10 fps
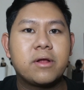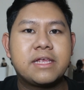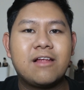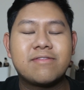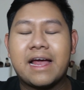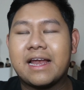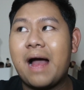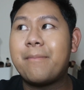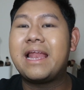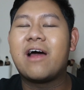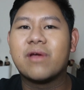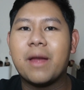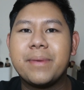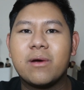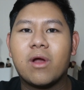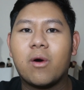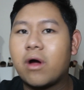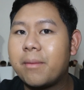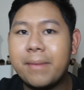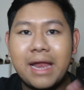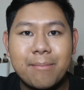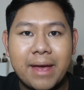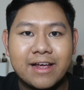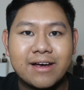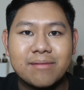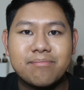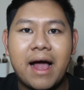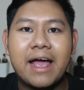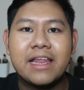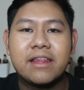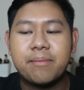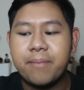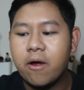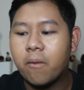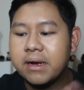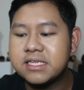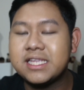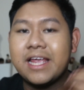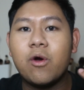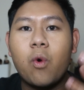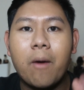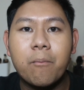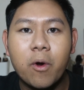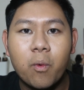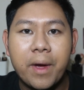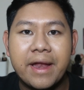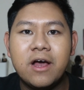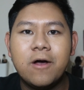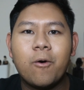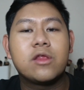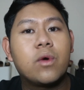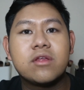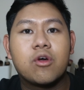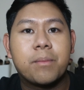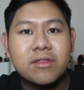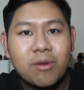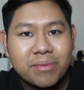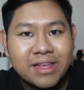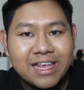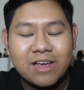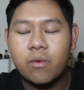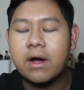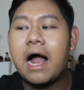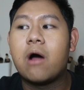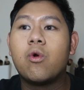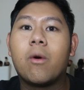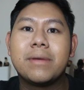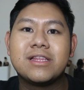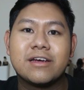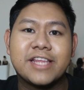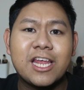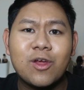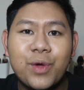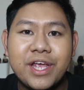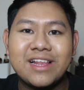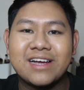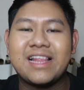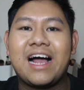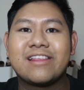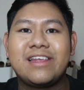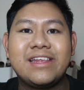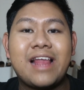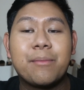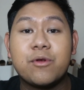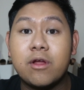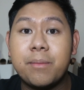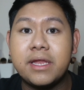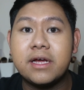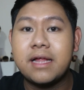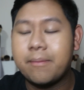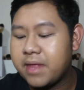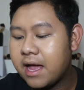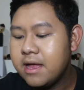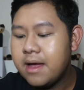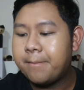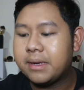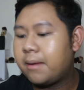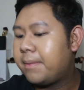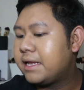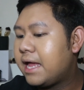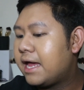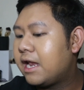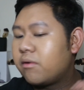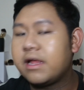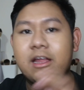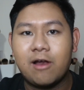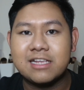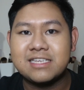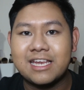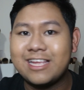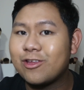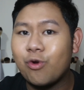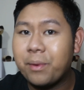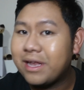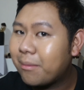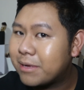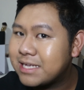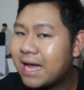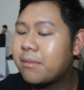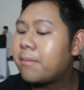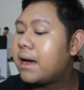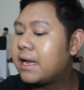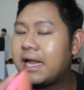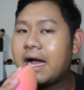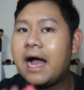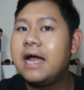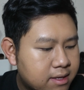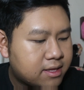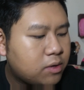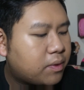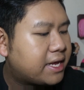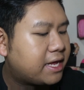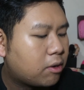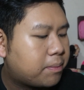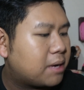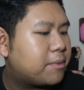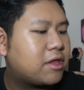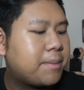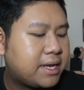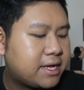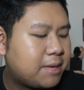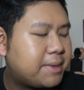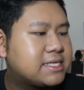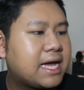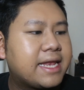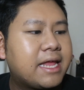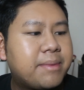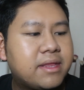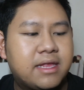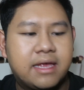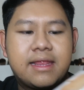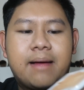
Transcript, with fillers: พอที่เราแต่งหน้าไปแล้วเนี่ย ผิวเราก็ไม่ได้แมตเกินไปผิวมันจะทิ้งความเวลเวทด้วยส่วนผสมที่ดีของเขารวมไปถึงเทคโนโลยีต่างๆที่ทางบิวตี้เบนเดอร์ทำเนี่ยมันทำให้หน้าเราเนี่ย เดี๋ยวหลังจากนี้จะดูเป็นธรรมชาติมากๆ เลยนะคะ ซึ่งวันนี้รองพื้นบิวตี้เบนเดอร์ที่เบชัยเนี่ยเป็นสี